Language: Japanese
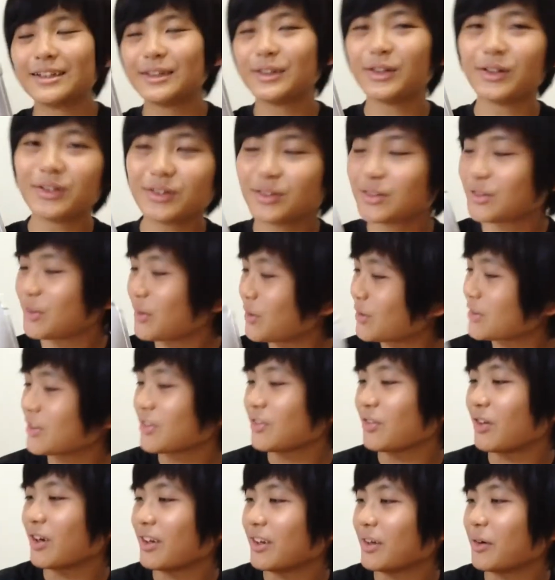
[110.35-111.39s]
ど、どうで
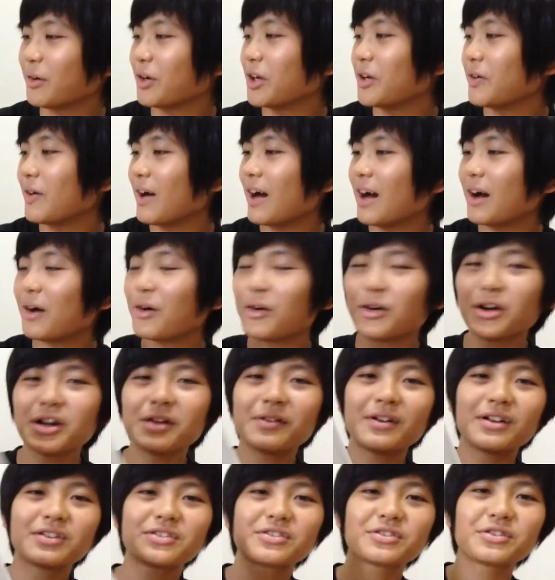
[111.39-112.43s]
しょうかね、これは。これ
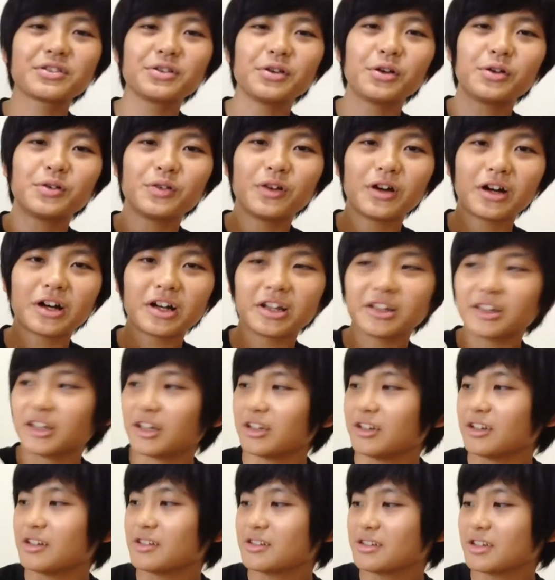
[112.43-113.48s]
はちょっとよくわかんな
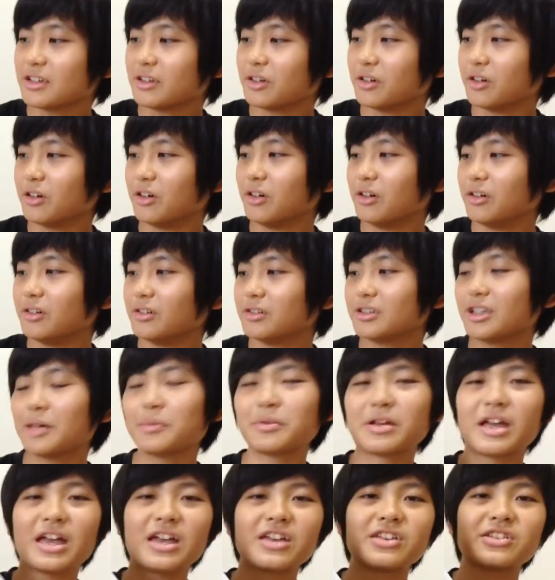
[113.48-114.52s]
いんですけど、多
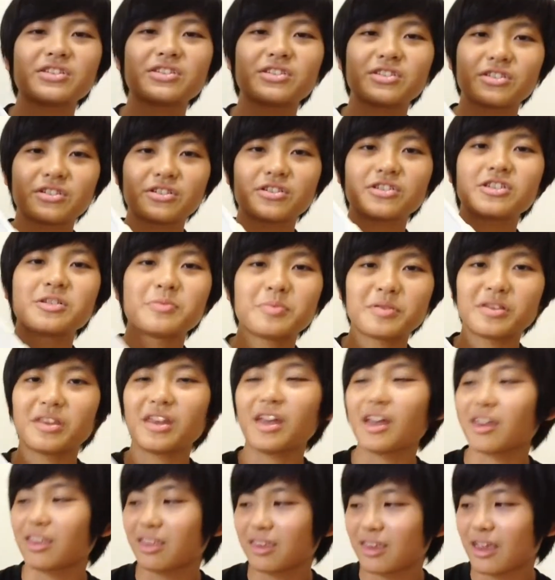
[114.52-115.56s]
分編集自分で
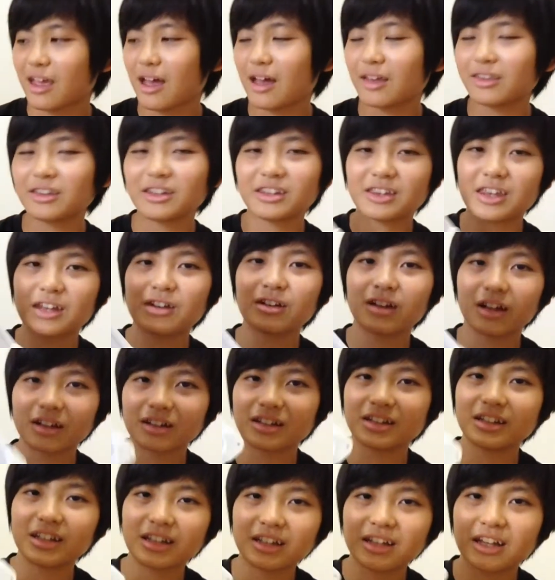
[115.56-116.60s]
やって、あ、似てるか
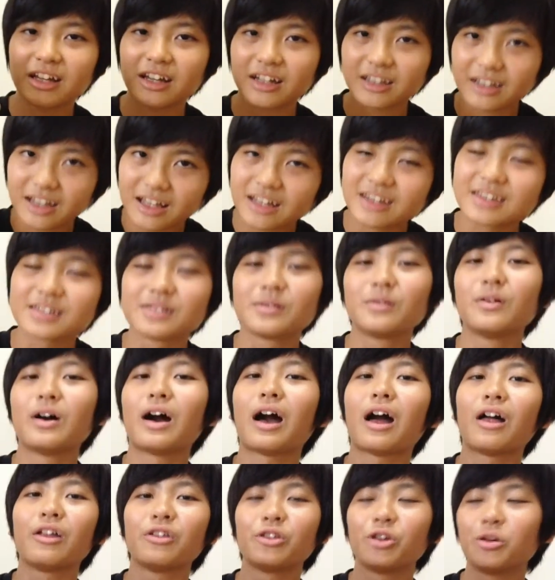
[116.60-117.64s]
似てねえかなっていうのわ
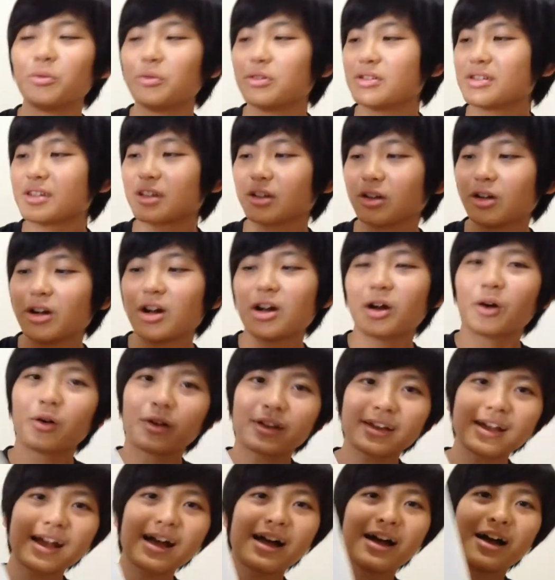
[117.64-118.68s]
かると思うんですけど、こ
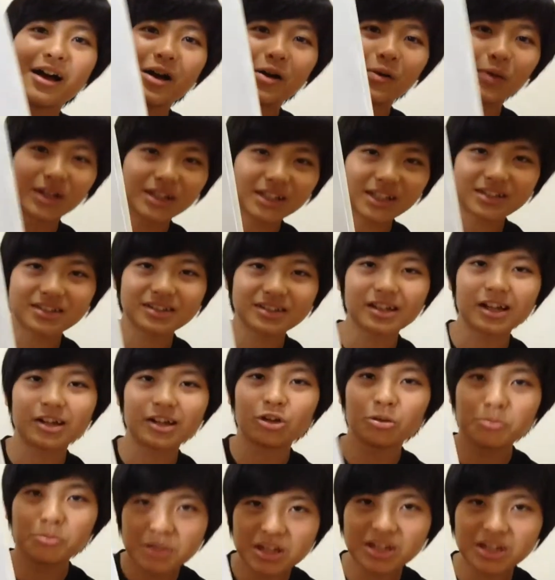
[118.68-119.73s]
れが私なり
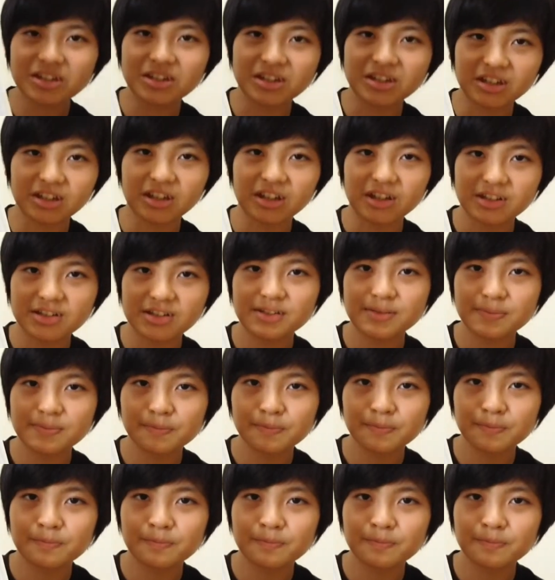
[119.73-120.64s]
のミッキーです。